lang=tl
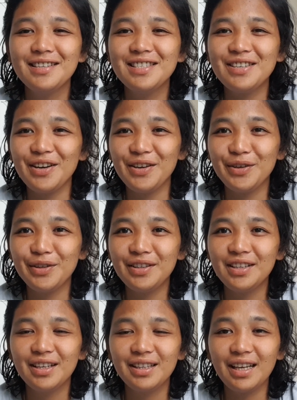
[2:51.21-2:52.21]
so, ayun,
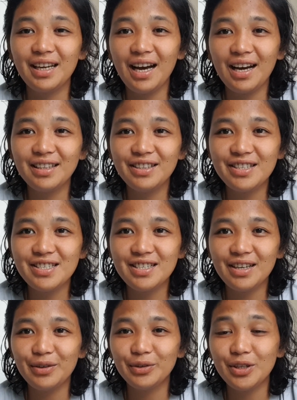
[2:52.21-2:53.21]

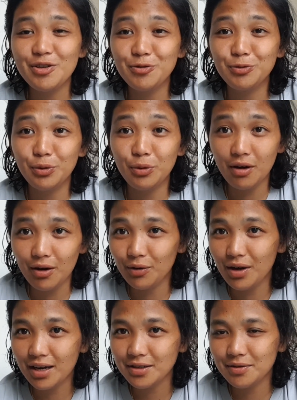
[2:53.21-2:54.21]
nagka-allergy ako, nasunog ako
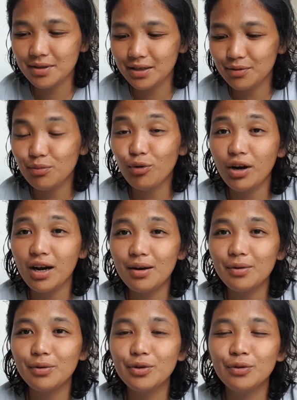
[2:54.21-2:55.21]
actually. Mukha
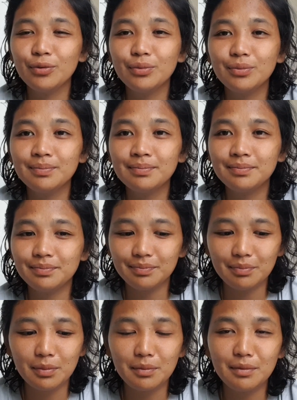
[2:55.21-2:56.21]
ko yung
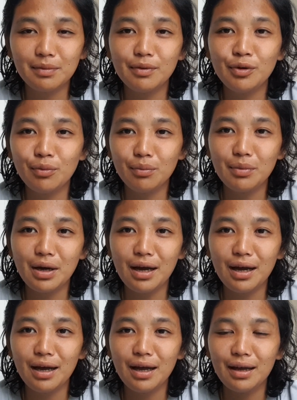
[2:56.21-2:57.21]
yung
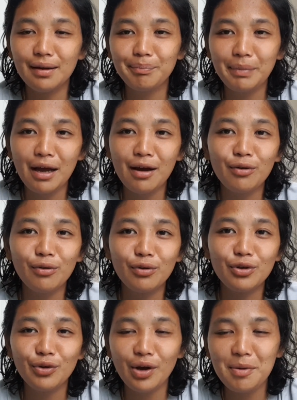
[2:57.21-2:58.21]
uh, paa ko,
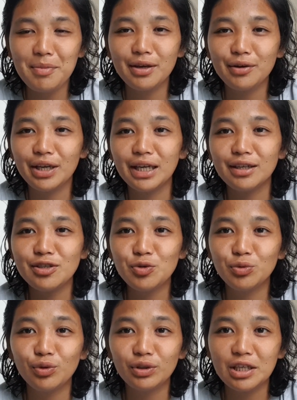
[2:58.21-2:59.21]
yung kamay ko, yan,
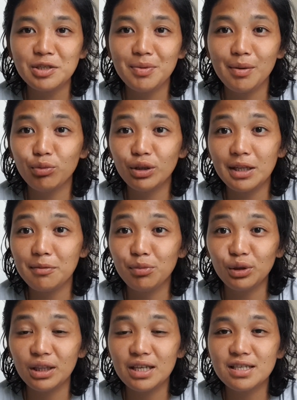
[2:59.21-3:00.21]
nasunog. Tapos may
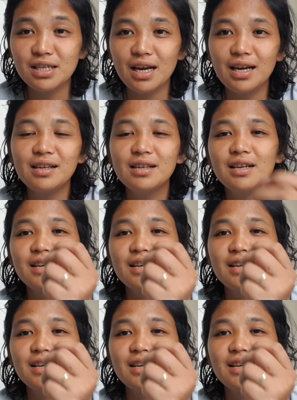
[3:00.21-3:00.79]
butlig-butlig siya.